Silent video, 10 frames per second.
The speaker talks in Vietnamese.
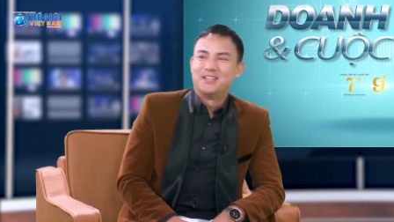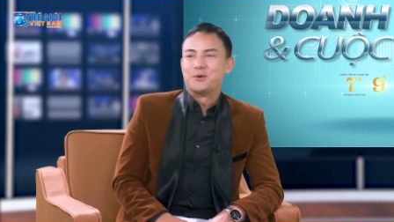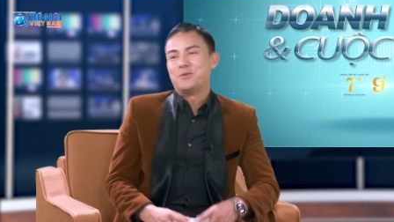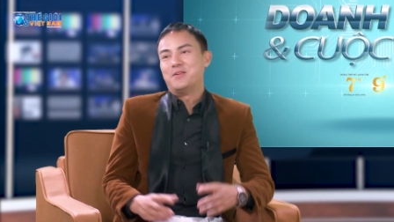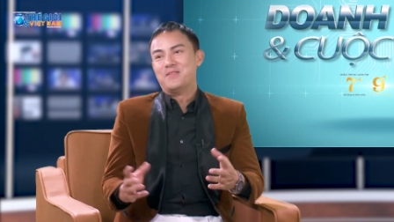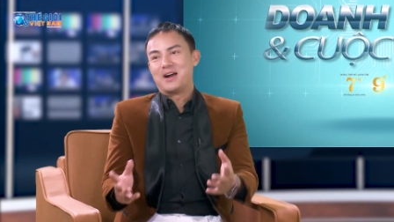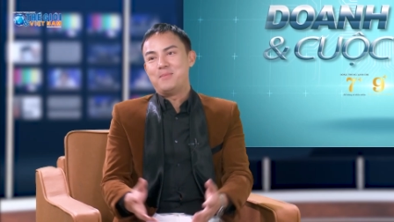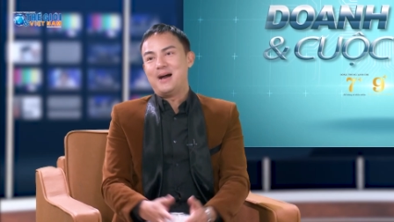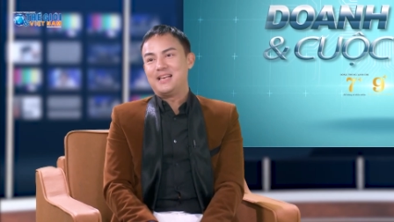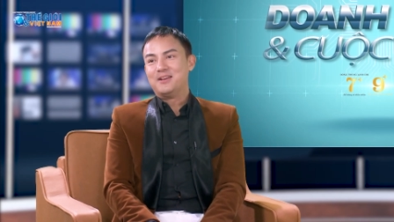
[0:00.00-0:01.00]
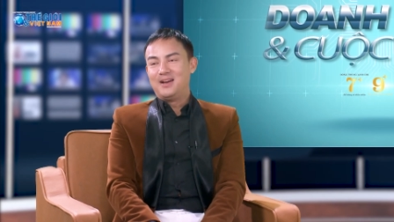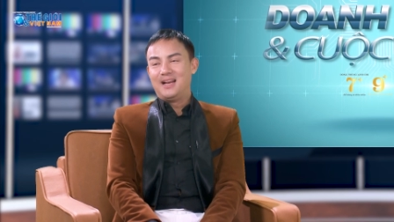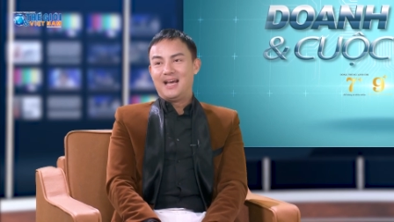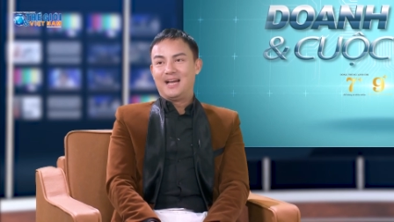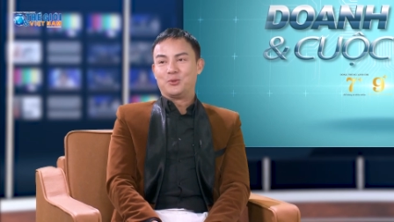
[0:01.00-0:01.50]
Thưa quý vị và các bạn, như vậy
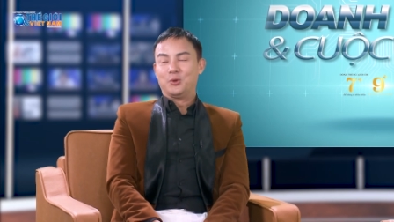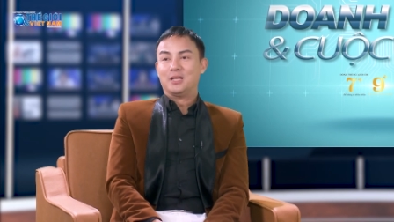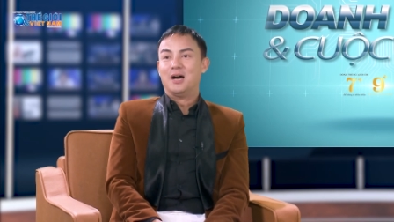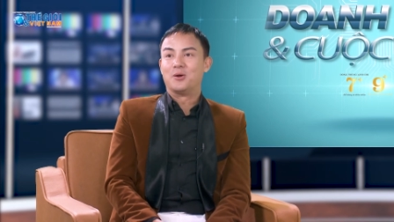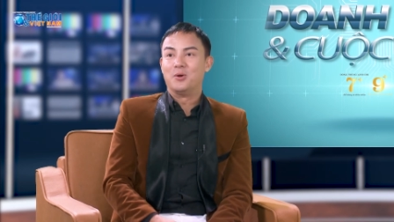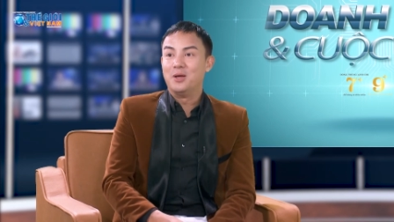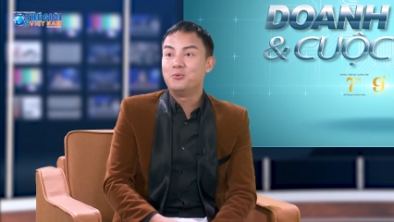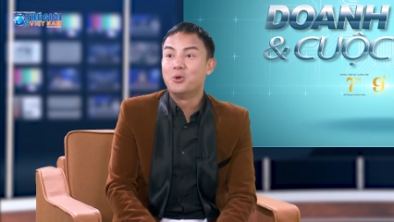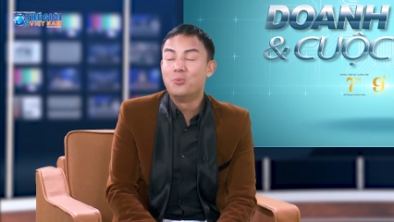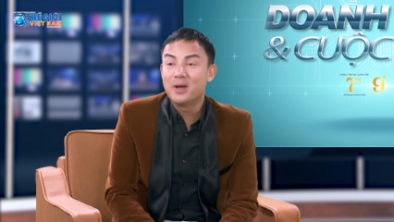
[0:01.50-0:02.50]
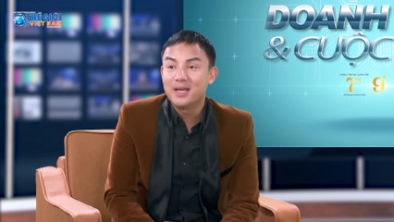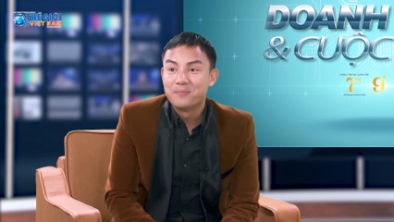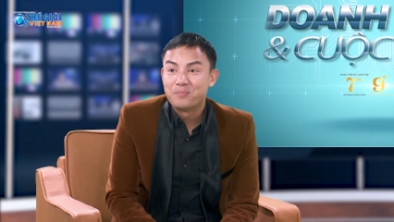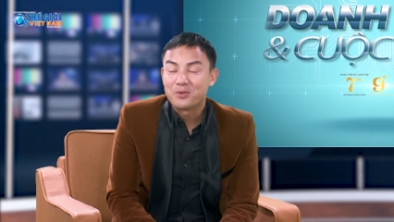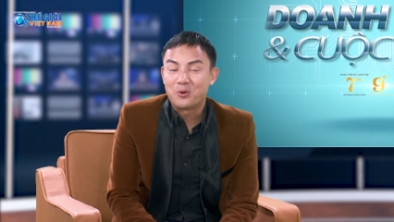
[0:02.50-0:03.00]
là tuổi thơ của Liễu Nhung ấy
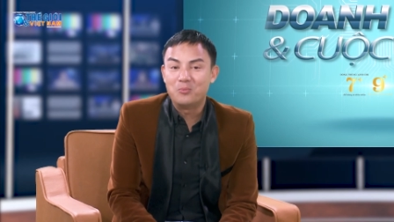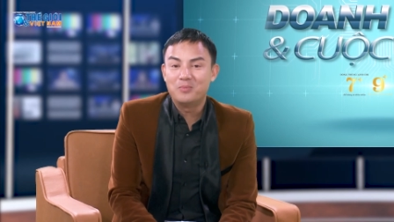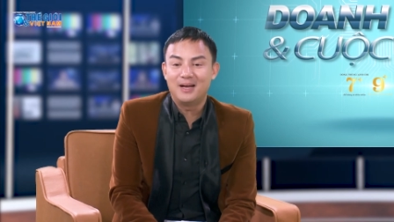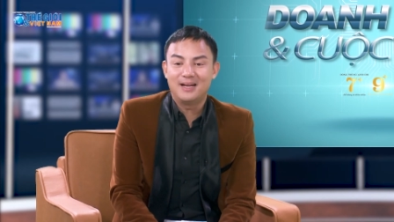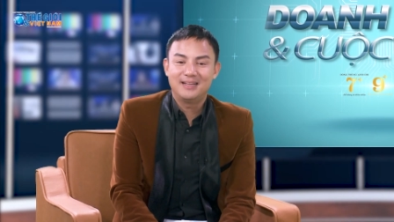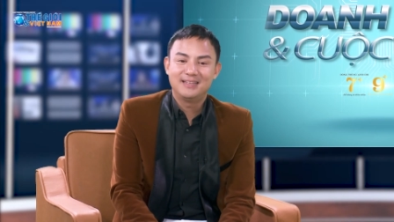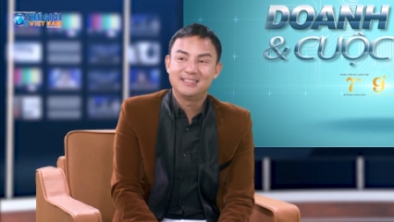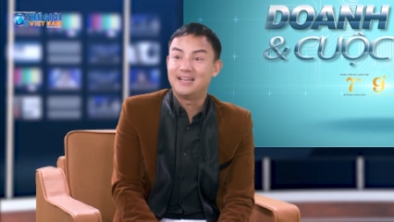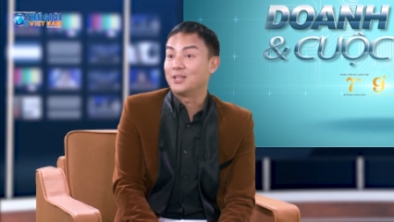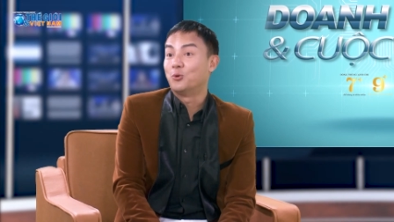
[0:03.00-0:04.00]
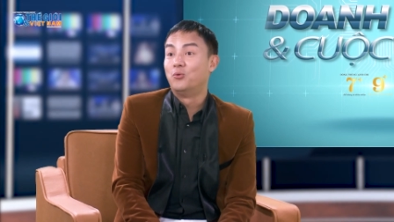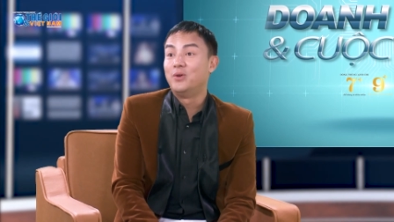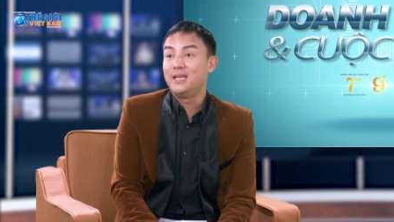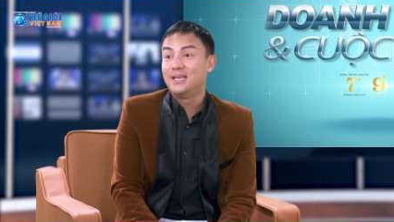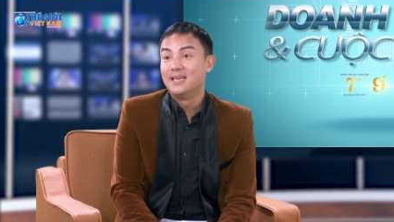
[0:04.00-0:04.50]
cũng khá thú
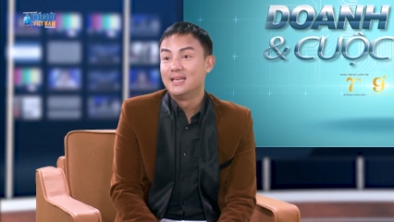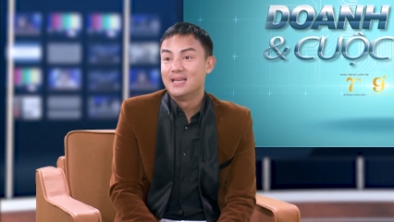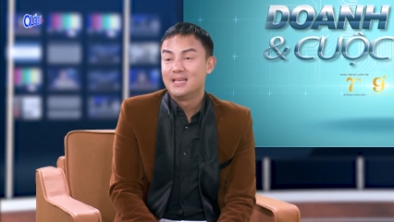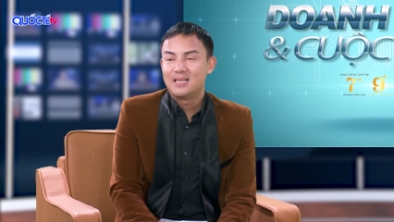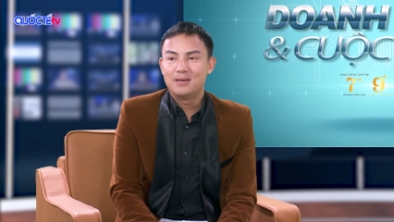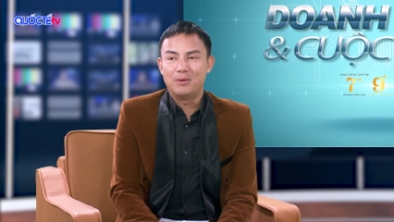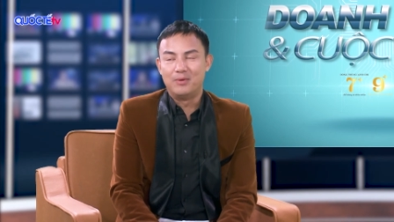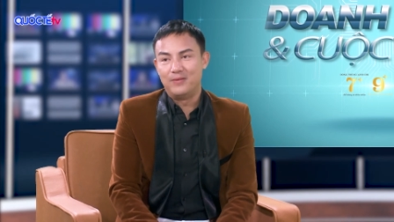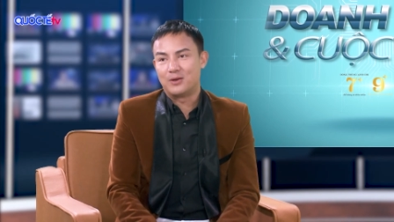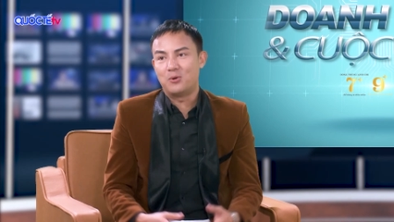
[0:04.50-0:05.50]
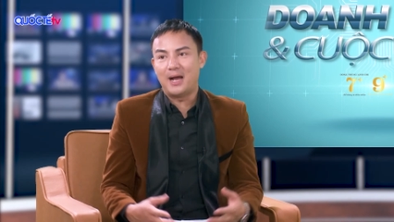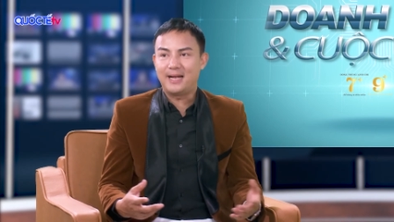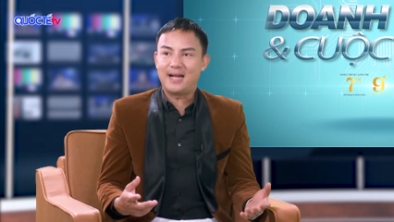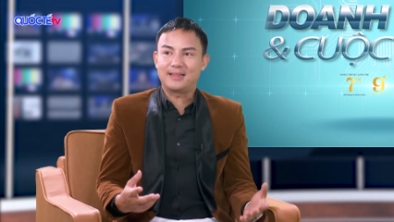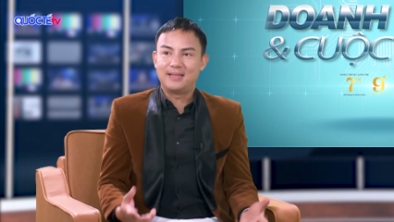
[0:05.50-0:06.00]
vị. Nhưng mà bởi vì cô gái cá